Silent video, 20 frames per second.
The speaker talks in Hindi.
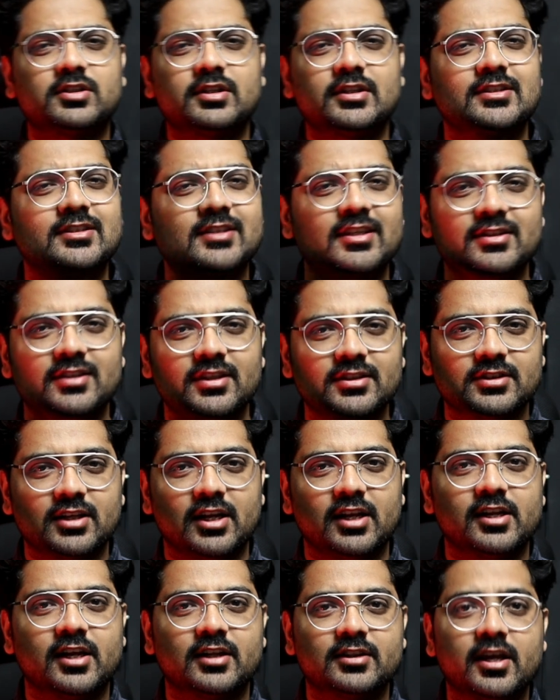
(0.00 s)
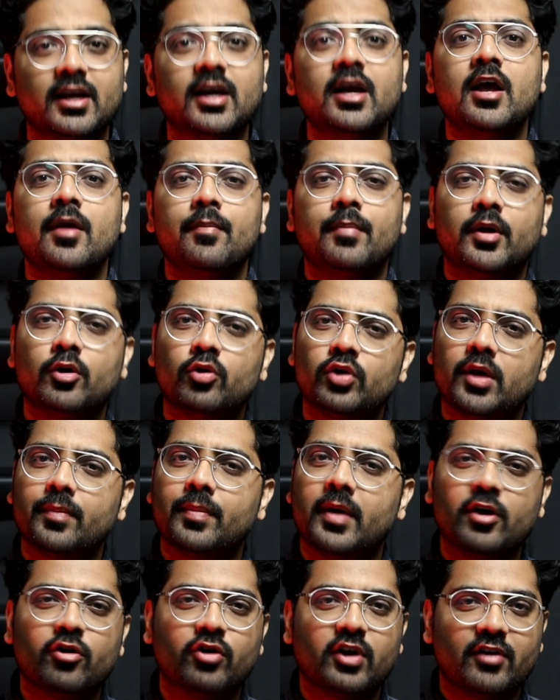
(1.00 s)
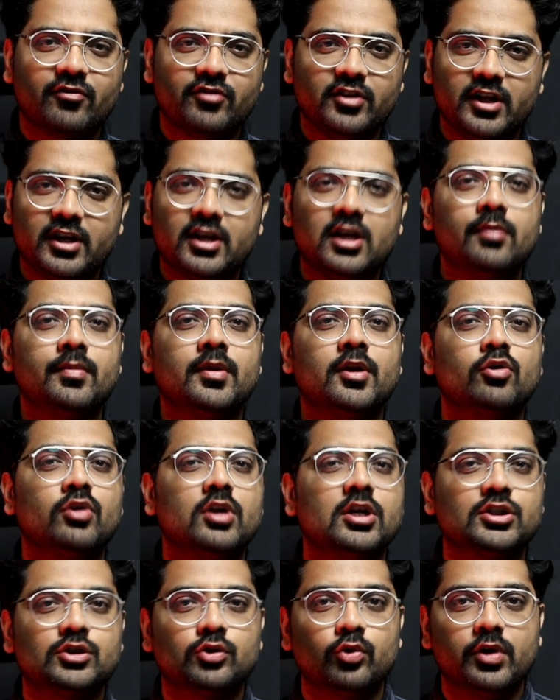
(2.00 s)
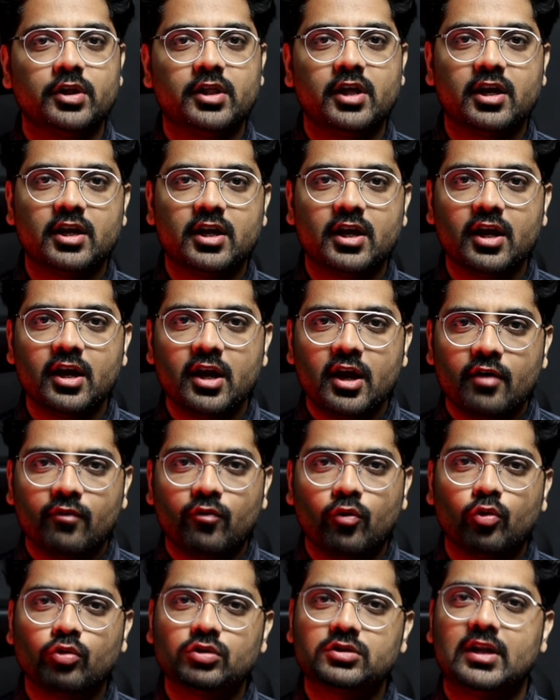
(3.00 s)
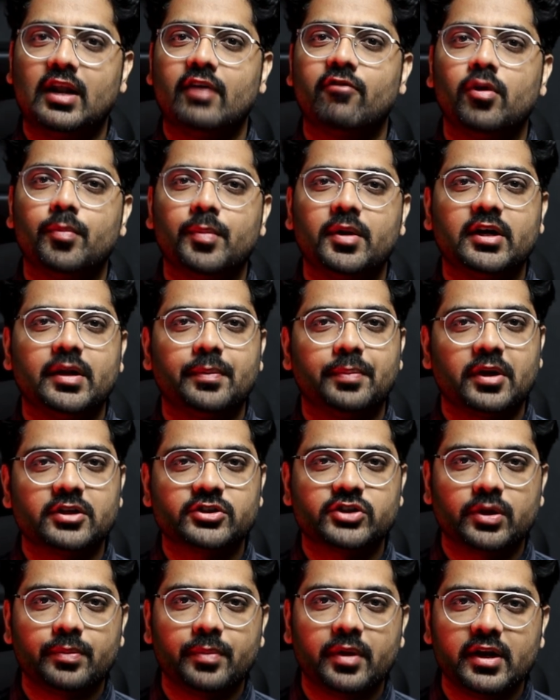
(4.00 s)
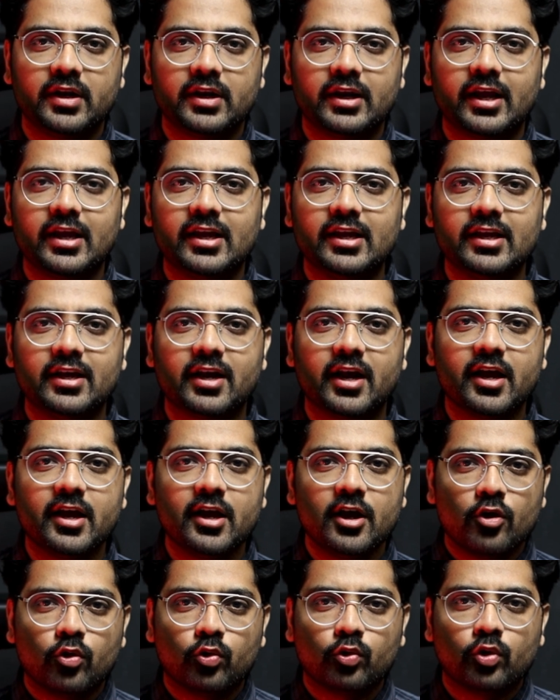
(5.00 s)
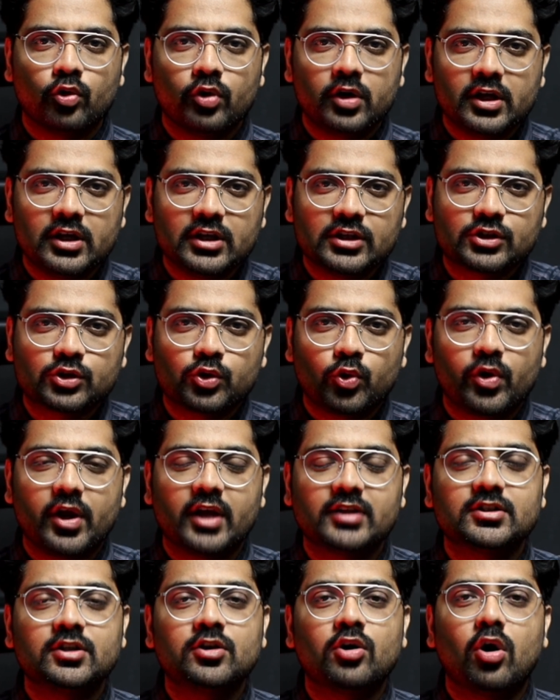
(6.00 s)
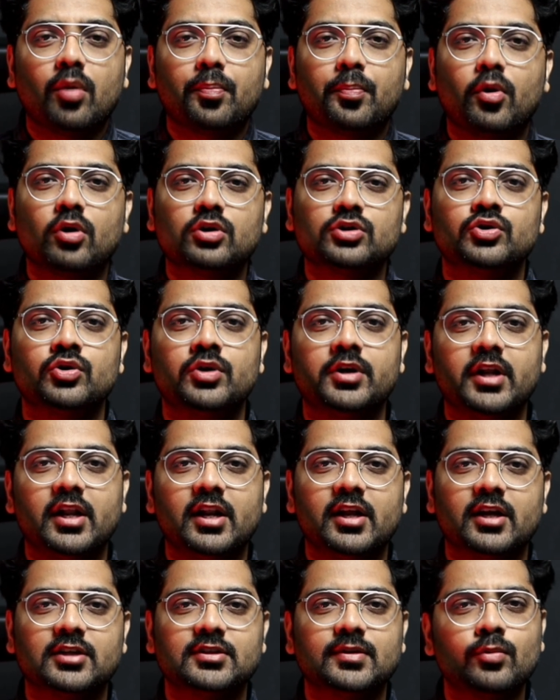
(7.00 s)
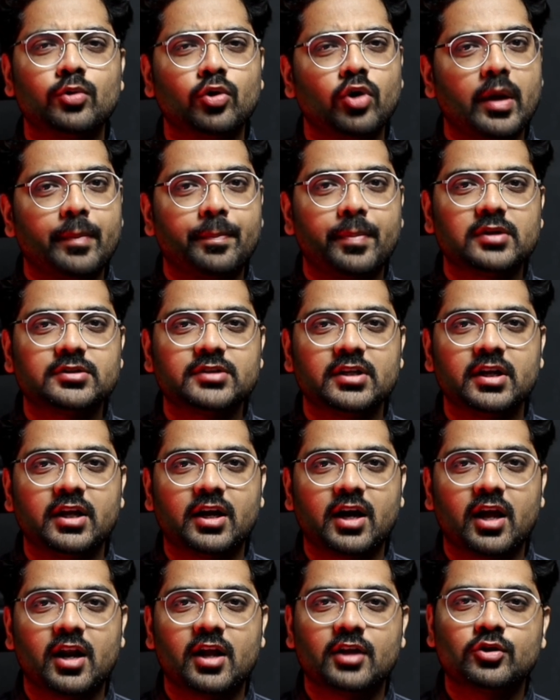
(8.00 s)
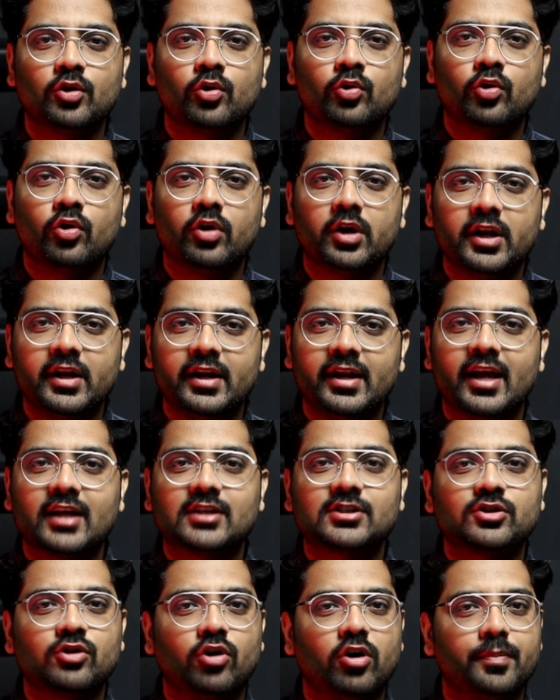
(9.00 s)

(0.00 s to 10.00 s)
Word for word: स्ट्रेस के अंदर चले जाते हैं मैंने उनकी बायोग्राफी देखी है मैंने उनकी स्टोरी देखी है वो उस लेवल पर डिप्रेशन में नहीं गए उन्होंने इसको एज एन अपॉर्चुनिटी लिया जब उनको एप्पल से निकाला तो उन्होंने नेक्स्ट